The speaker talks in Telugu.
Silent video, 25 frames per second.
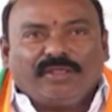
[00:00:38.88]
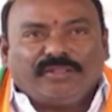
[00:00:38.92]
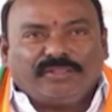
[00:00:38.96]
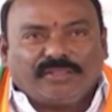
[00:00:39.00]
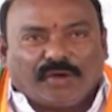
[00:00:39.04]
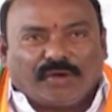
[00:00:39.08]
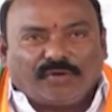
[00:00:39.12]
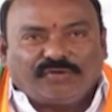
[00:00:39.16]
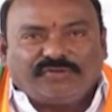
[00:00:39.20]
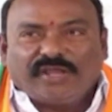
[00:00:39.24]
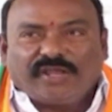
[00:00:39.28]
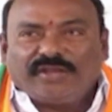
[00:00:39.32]

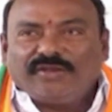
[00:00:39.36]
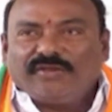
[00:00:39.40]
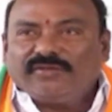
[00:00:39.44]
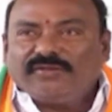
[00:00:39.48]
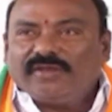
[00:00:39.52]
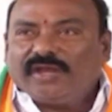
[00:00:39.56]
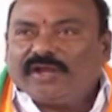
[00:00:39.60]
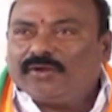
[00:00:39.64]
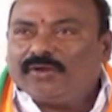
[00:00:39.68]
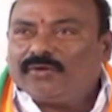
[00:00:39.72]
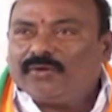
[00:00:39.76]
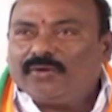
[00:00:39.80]
దౌర్జన్యం
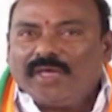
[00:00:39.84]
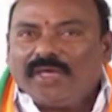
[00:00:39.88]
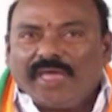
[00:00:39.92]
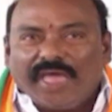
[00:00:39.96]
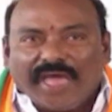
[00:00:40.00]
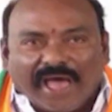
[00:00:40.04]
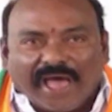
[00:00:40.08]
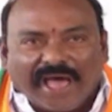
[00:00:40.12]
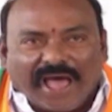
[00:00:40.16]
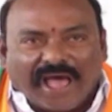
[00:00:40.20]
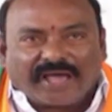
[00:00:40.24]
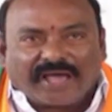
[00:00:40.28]
చేయడం
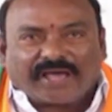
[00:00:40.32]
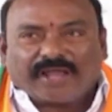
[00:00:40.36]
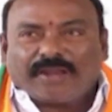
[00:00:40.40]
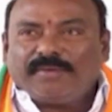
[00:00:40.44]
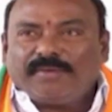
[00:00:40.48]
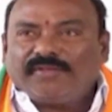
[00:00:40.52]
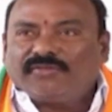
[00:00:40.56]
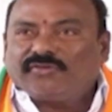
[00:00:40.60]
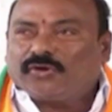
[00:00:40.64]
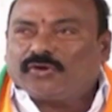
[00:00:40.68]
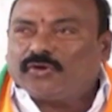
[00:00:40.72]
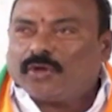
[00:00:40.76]

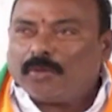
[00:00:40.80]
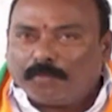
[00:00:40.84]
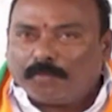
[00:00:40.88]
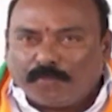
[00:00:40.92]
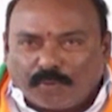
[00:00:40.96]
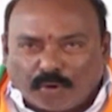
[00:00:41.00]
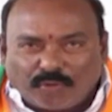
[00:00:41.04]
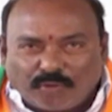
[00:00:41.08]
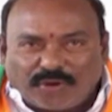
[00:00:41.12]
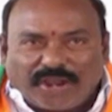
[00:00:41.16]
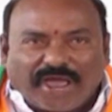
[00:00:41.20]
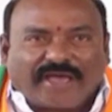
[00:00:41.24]
ఆక్రమించడం
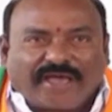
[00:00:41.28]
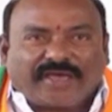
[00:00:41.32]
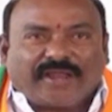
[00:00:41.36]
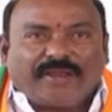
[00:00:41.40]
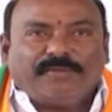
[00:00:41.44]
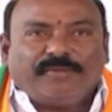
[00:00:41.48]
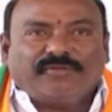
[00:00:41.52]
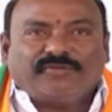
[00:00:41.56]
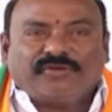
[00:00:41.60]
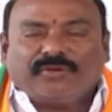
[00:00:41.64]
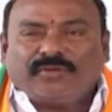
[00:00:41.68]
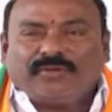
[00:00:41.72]
భూములు
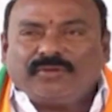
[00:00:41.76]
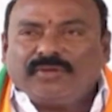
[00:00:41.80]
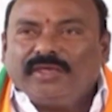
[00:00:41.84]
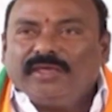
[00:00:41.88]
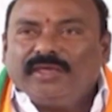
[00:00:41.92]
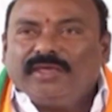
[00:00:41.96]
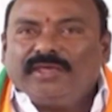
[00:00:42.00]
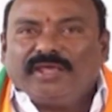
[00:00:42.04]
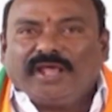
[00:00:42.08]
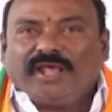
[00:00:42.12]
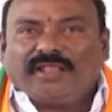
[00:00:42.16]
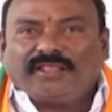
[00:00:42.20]
ఆక్రమించడం
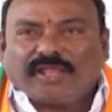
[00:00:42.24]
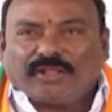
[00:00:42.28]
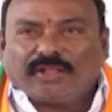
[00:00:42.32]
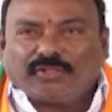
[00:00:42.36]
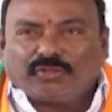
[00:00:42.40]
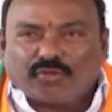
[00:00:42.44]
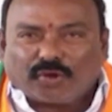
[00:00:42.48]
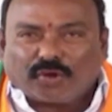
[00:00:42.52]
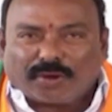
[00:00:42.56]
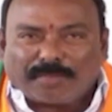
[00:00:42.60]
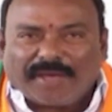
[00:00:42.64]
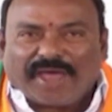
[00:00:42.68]
ఎంత
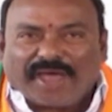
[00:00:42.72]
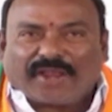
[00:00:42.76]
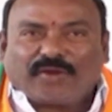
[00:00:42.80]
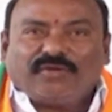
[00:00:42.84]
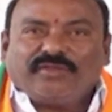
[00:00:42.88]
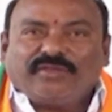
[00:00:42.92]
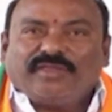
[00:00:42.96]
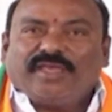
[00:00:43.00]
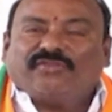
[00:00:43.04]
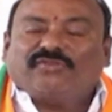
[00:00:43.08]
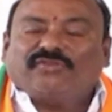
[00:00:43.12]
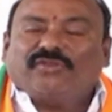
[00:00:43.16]

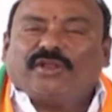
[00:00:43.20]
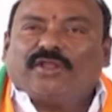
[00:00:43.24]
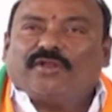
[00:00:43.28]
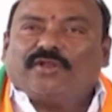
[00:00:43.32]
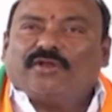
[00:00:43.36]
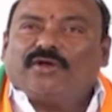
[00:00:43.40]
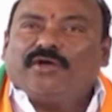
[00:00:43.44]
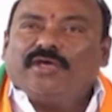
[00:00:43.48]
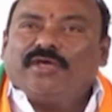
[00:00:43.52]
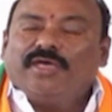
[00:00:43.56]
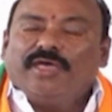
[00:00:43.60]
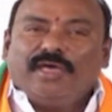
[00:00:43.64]
దుర్మార్గం
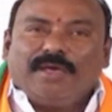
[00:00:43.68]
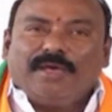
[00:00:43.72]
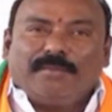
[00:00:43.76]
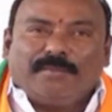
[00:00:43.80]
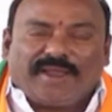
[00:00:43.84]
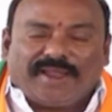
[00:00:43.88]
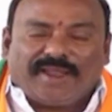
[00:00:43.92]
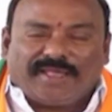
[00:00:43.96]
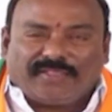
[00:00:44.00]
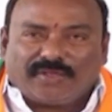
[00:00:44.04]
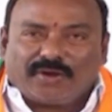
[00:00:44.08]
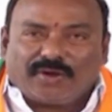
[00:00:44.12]
చేస్తున్నారో
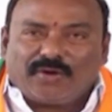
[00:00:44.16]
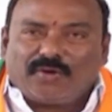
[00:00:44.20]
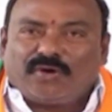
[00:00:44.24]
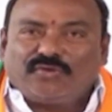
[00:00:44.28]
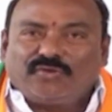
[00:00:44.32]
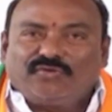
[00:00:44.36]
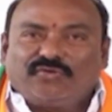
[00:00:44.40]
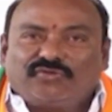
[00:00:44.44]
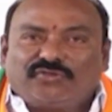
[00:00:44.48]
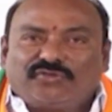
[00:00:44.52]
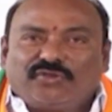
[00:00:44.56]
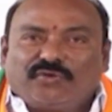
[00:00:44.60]
మనందరం
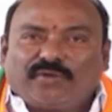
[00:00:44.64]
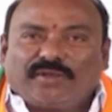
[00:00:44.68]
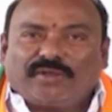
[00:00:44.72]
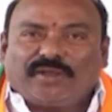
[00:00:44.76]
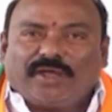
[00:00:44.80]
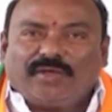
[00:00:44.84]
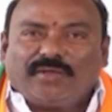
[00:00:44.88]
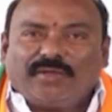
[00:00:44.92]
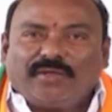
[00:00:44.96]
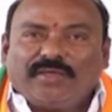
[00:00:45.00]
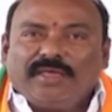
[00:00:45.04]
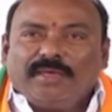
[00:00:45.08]
కూడా చూస్తూ
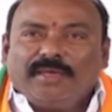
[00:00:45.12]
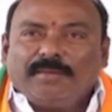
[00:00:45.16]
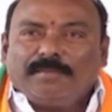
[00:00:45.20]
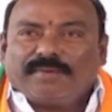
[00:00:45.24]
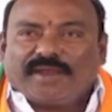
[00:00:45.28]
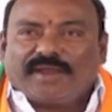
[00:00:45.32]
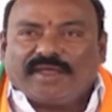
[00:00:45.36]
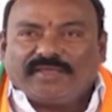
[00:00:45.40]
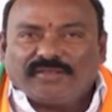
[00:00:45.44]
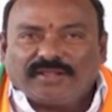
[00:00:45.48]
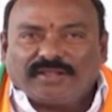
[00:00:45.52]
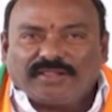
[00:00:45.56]
ఉన్నాం
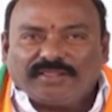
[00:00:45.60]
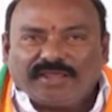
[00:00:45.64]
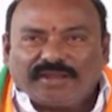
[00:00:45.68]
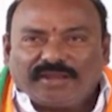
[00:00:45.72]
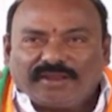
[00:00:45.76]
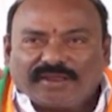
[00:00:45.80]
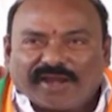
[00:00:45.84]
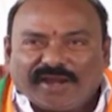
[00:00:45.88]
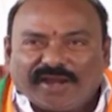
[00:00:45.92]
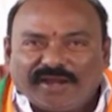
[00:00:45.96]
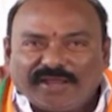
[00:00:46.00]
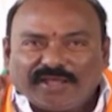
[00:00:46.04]
ప్రజలు
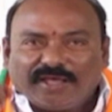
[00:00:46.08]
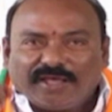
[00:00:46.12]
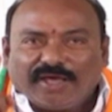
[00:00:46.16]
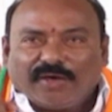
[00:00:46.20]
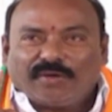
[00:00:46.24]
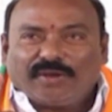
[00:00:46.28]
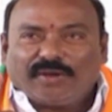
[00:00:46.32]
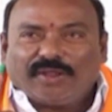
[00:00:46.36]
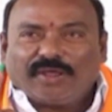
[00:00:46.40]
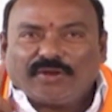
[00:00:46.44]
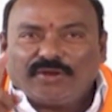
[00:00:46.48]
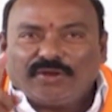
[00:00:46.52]
దీనికి
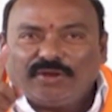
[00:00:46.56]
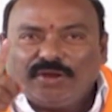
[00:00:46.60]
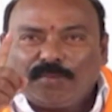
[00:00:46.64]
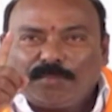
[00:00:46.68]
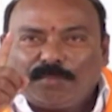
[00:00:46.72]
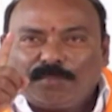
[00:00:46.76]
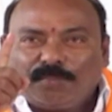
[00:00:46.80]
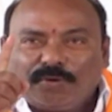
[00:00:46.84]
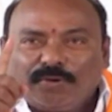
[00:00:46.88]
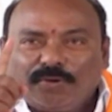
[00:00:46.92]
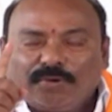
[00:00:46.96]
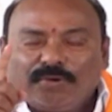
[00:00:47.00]
రెడీగా ఉన్నారు
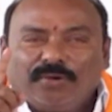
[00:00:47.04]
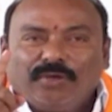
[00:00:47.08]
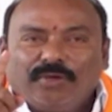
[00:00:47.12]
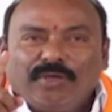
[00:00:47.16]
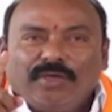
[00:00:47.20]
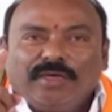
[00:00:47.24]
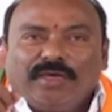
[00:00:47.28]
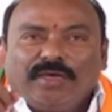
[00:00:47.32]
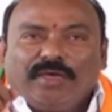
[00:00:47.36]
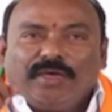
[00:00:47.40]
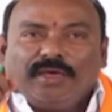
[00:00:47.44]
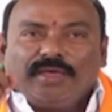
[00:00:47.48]
ఎప్పుడు
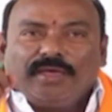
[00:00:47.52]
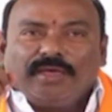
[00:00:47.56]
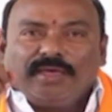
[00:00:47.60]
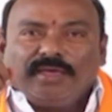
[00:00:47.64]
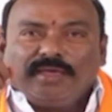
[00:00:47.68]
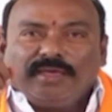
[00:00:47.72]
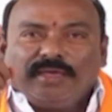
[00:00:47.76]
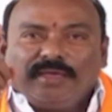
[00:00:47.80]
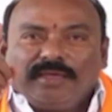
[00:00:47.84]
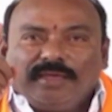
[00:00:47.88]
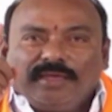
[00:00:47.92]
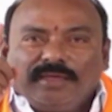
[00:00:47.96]

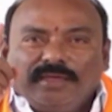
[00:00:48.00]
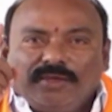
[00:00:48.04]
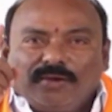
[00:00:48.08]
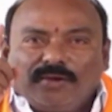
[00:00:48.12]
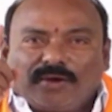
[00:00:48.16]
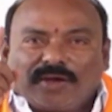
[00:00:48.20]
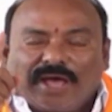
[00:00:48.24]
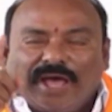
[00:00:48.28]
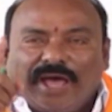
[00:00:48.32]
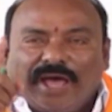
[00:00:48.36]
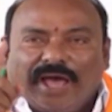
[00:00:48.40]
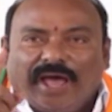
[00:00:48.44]
ఈ
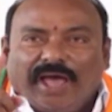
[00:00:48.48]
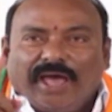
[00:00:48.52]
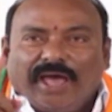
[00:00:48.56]
యొక్క